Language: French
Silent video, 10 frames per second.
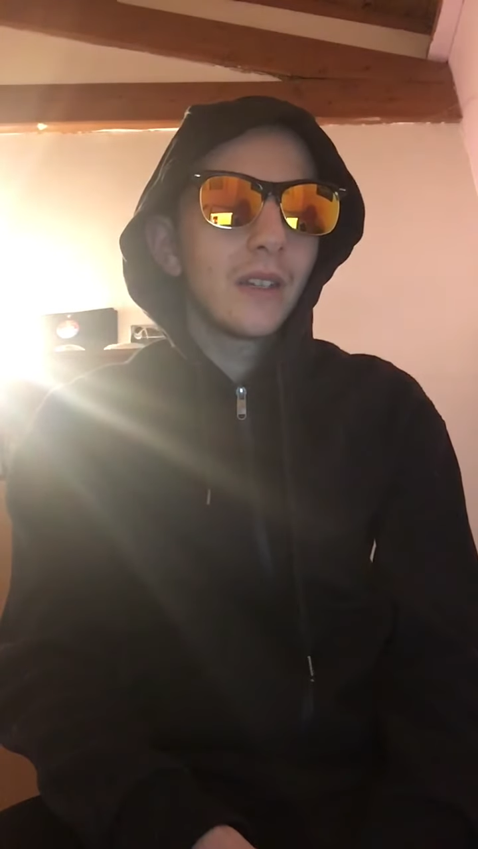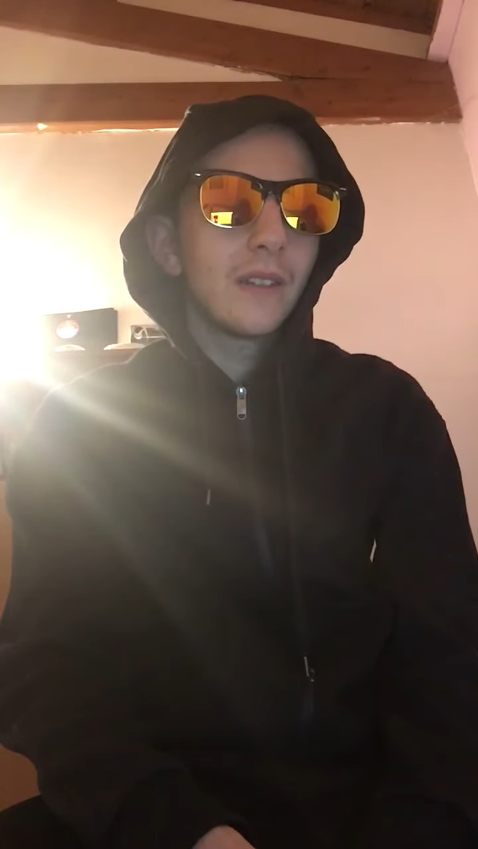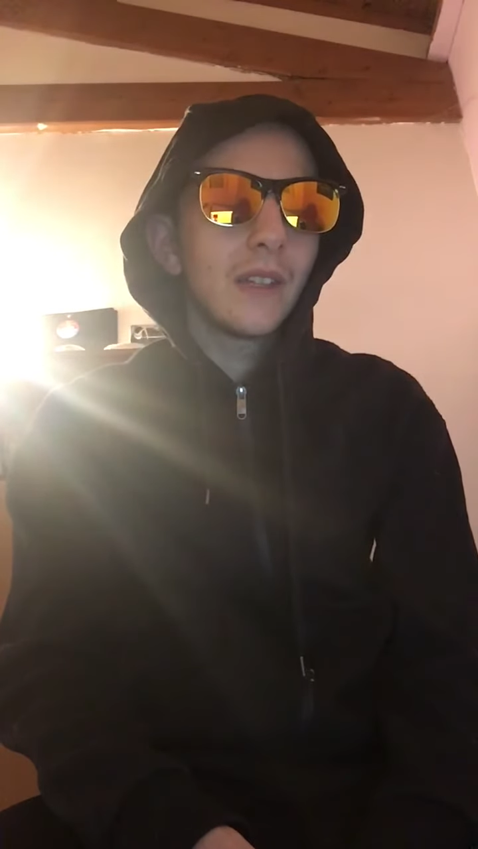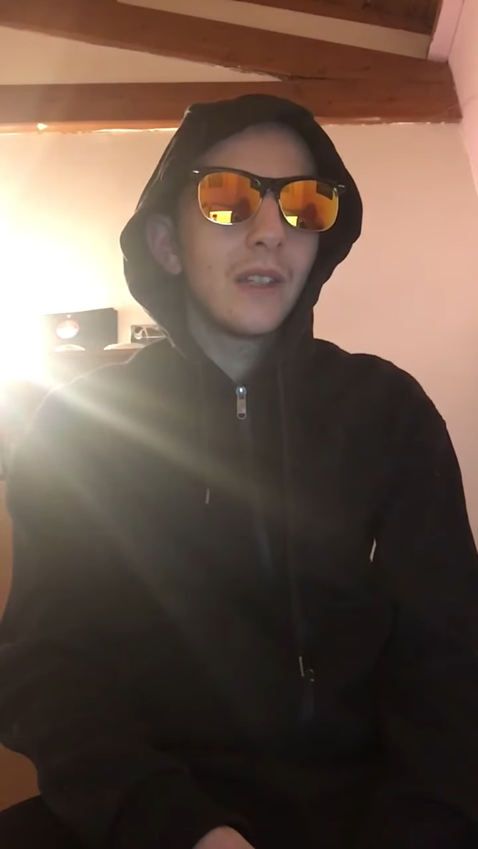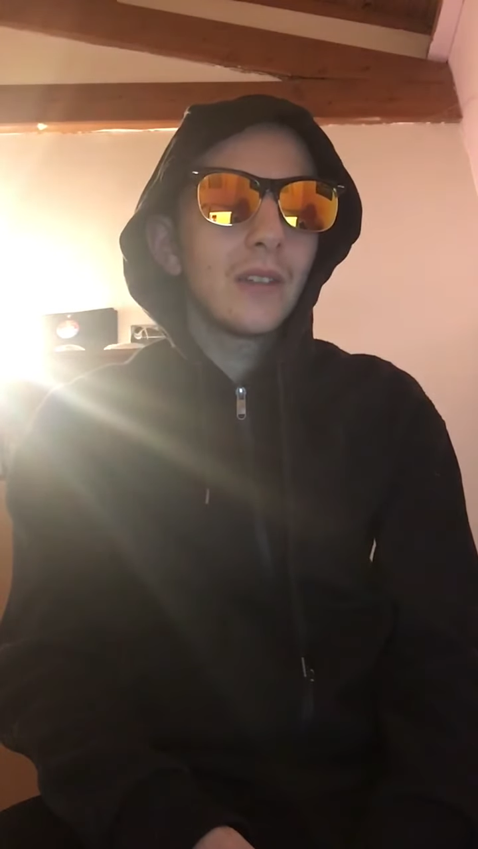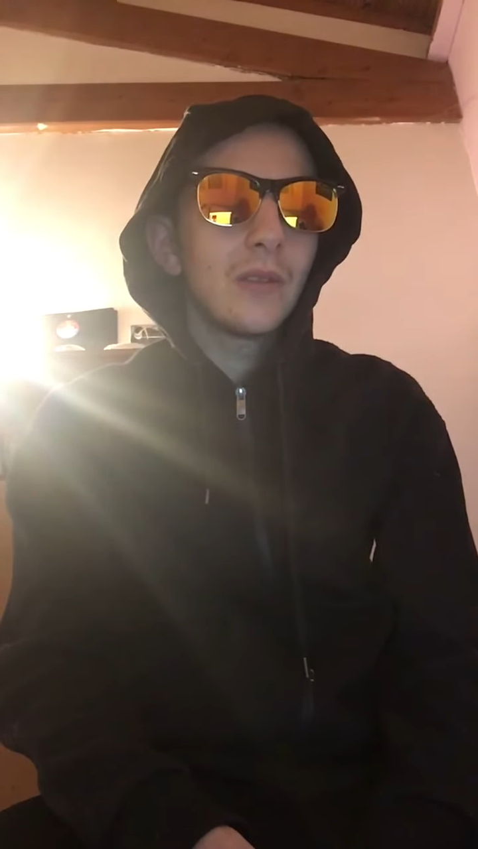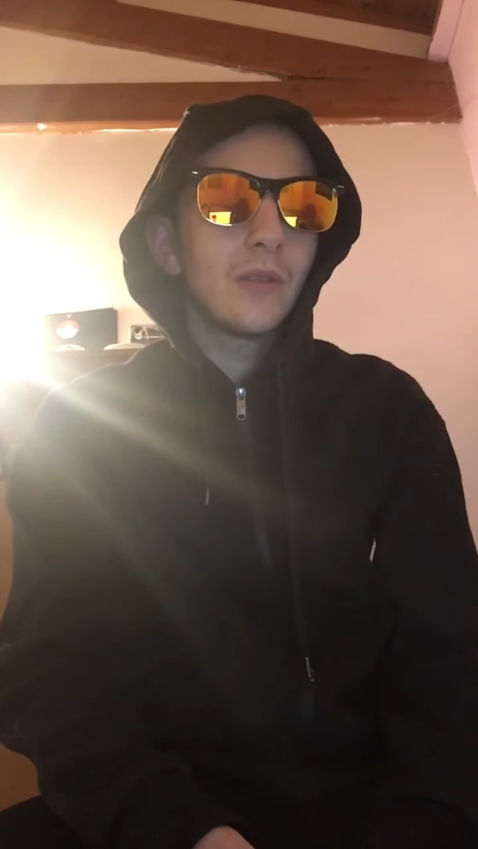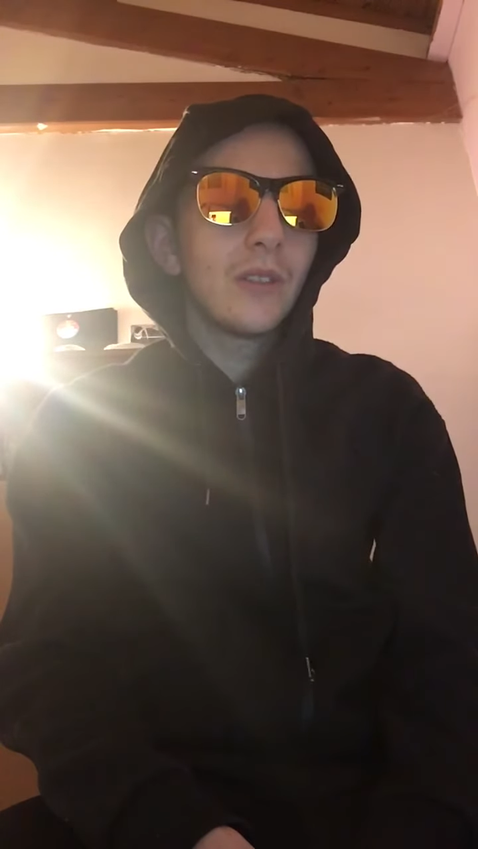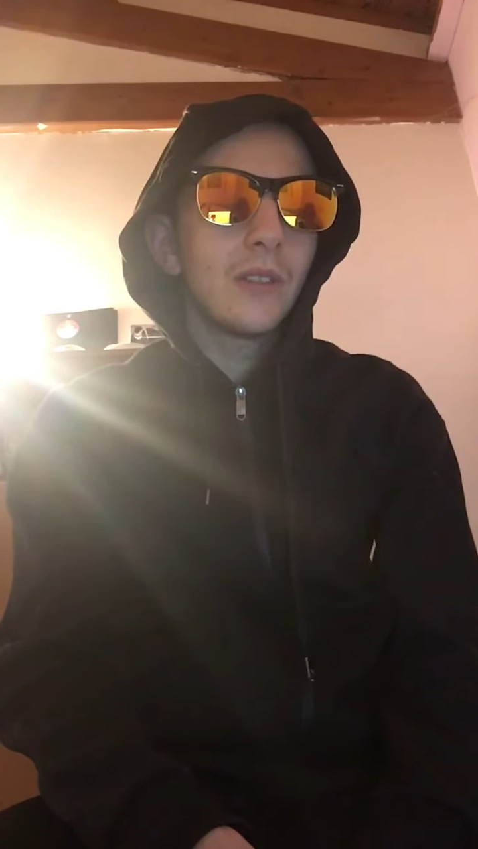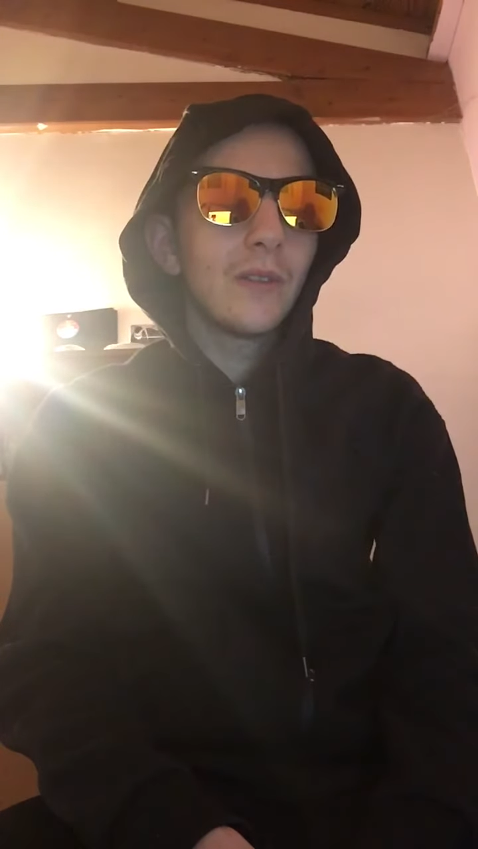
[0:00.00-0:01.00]
Zane
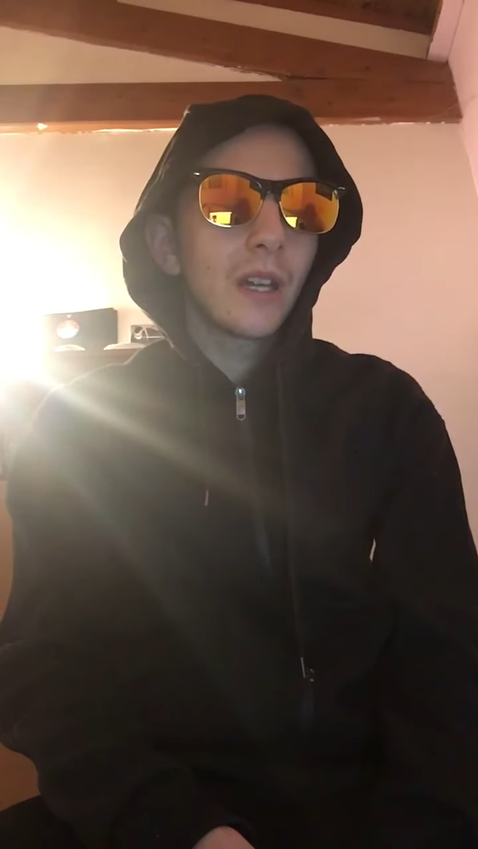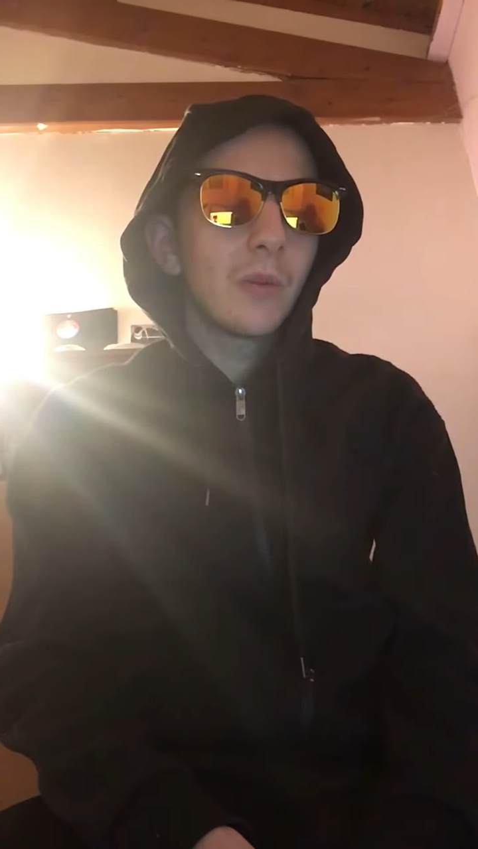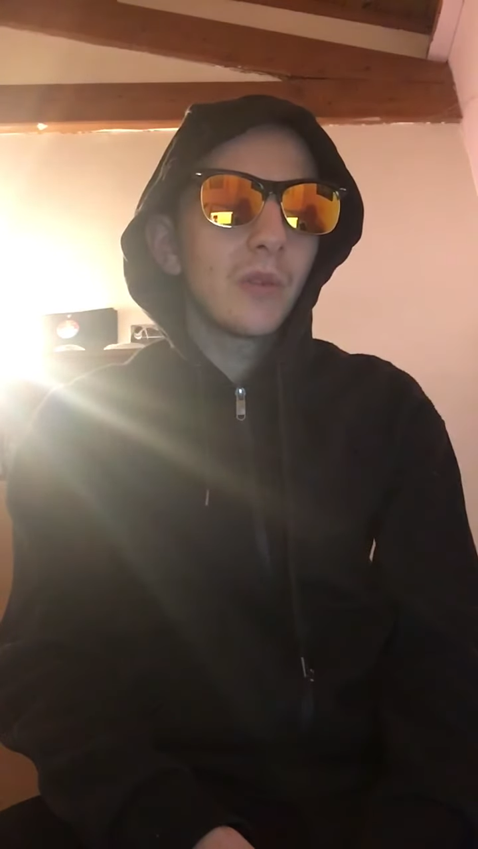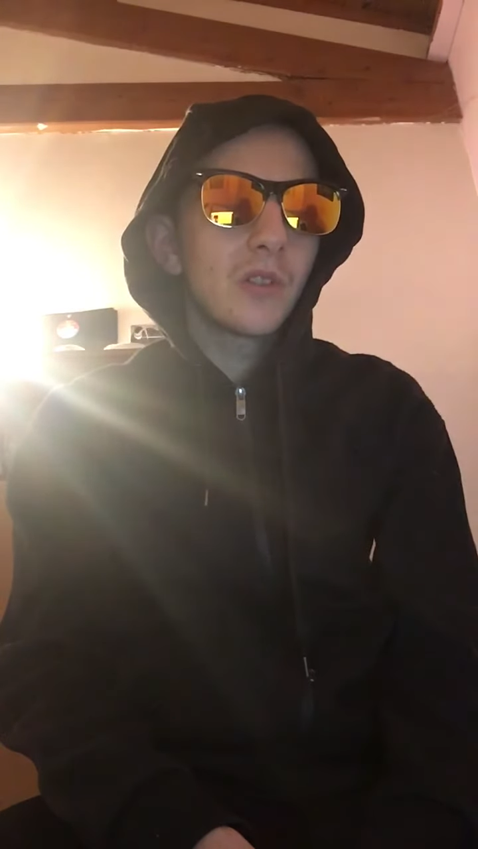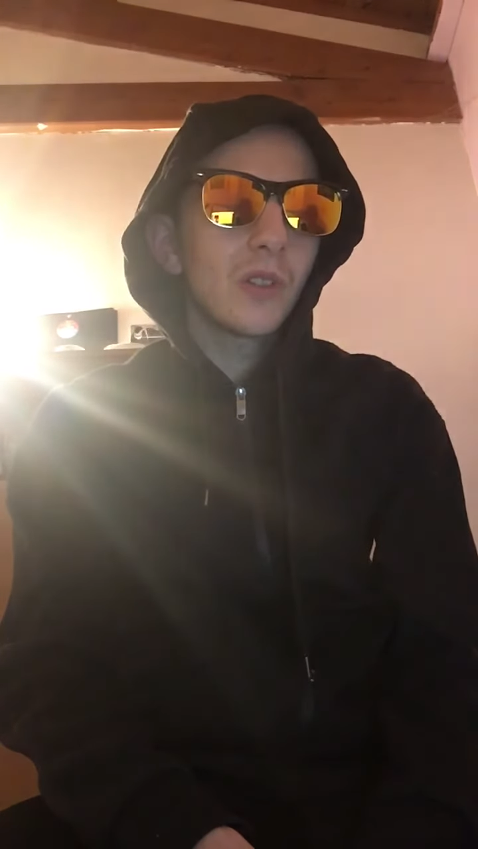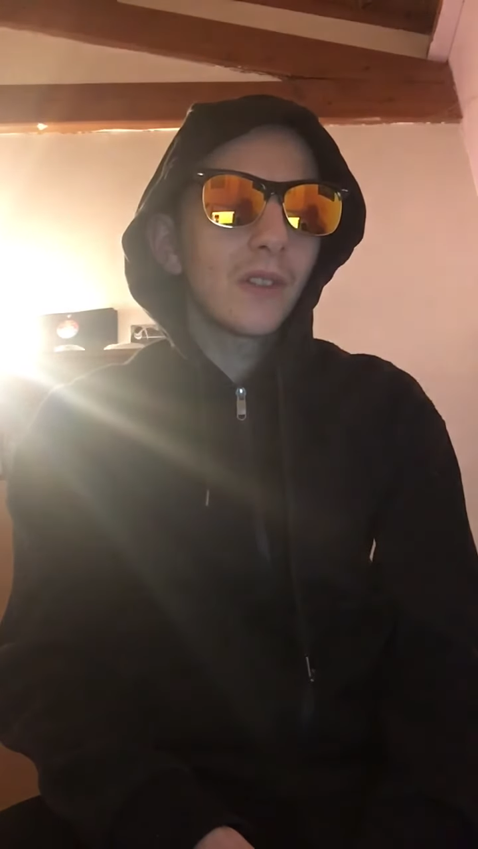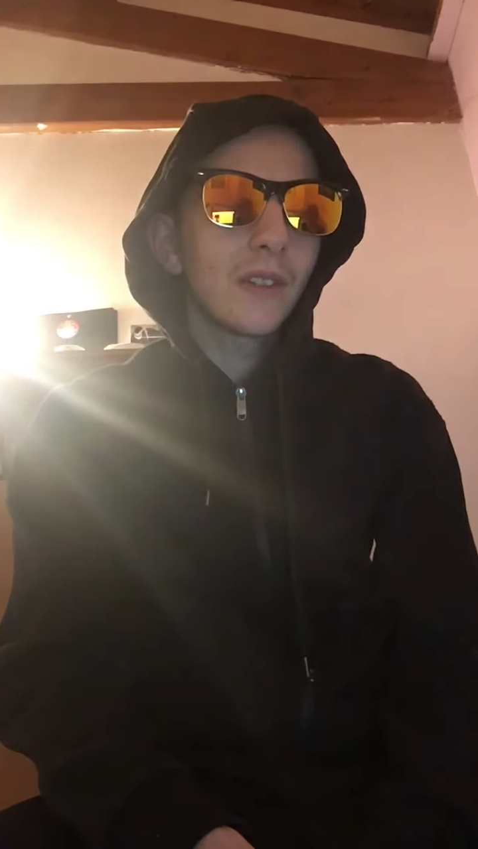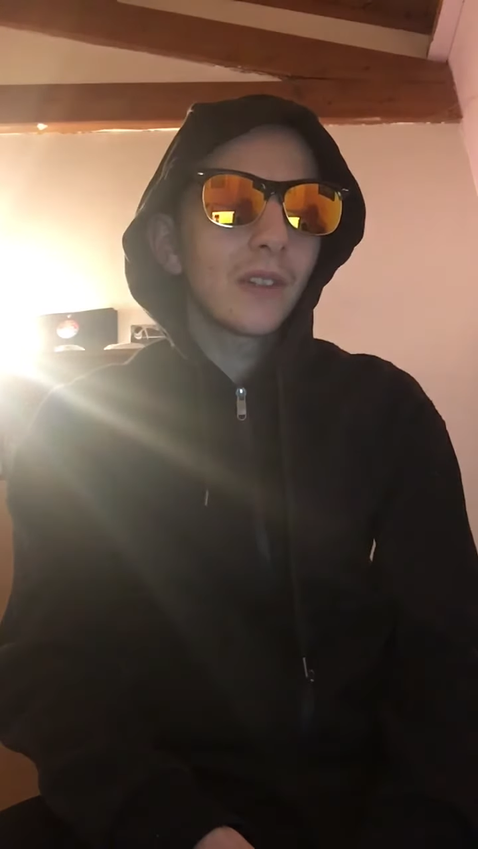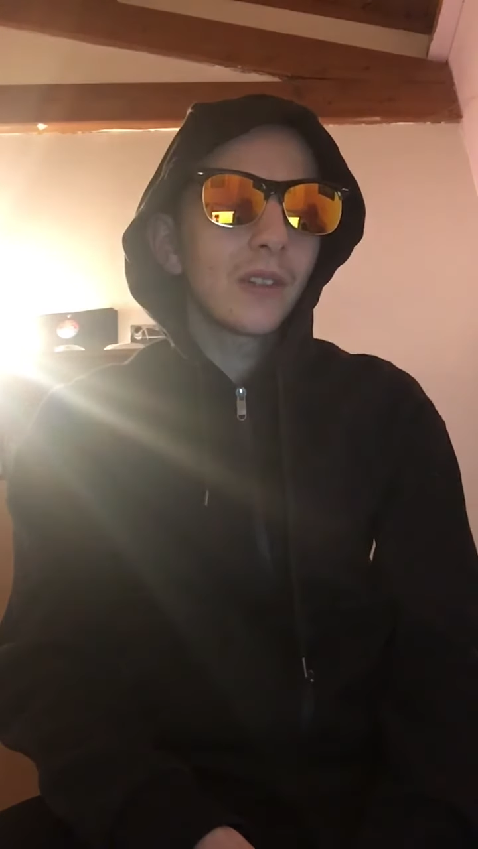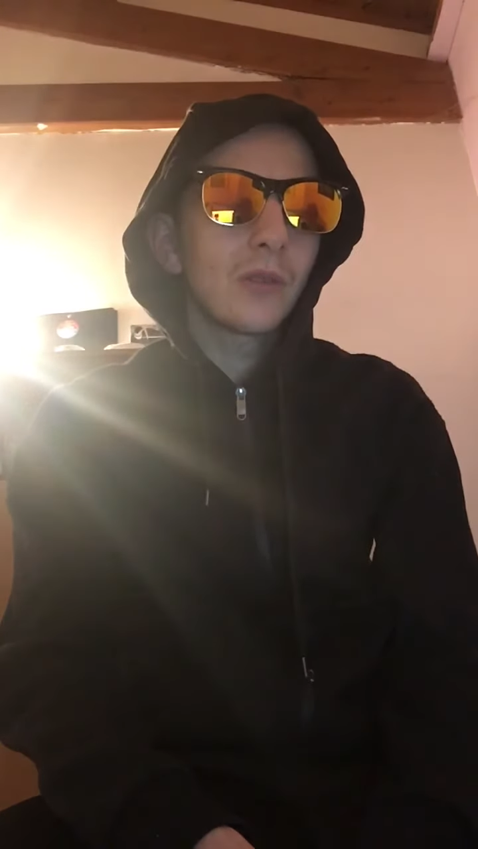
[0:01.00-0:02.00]
lui dit de faire la bonne chose et
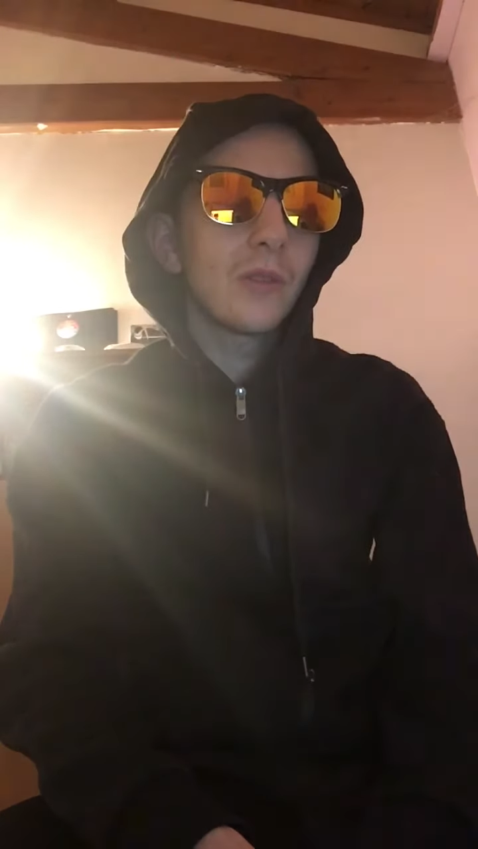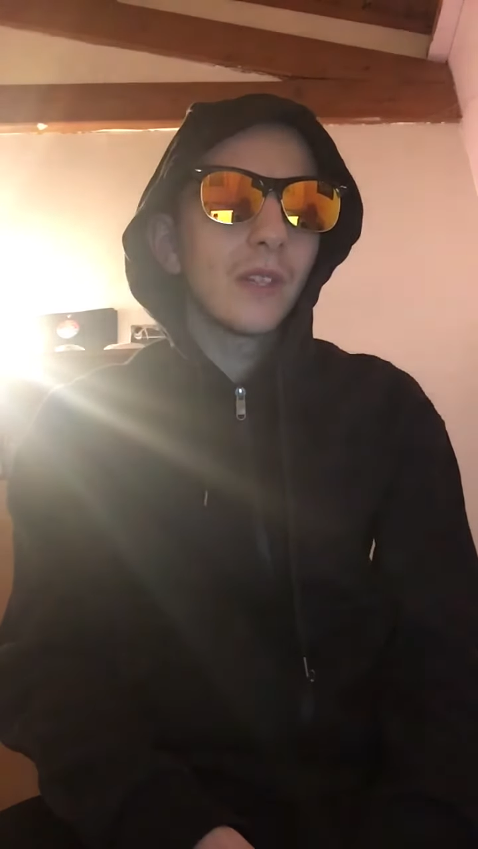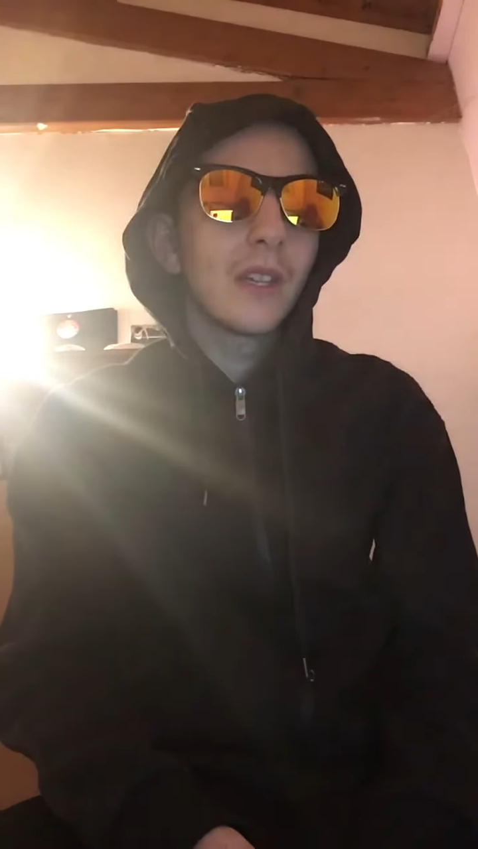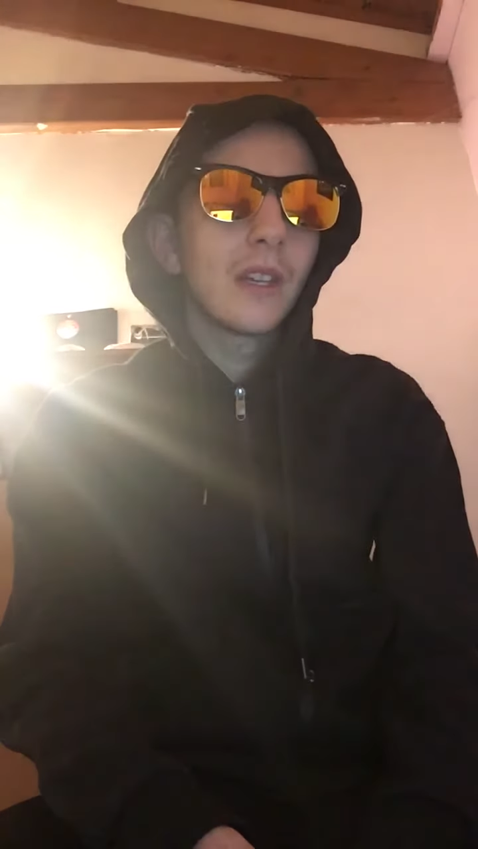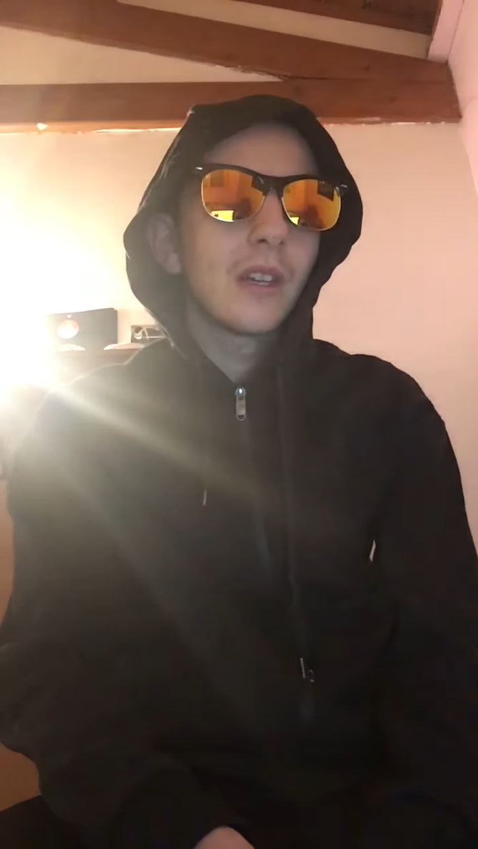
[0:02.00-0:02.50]
s'excuser.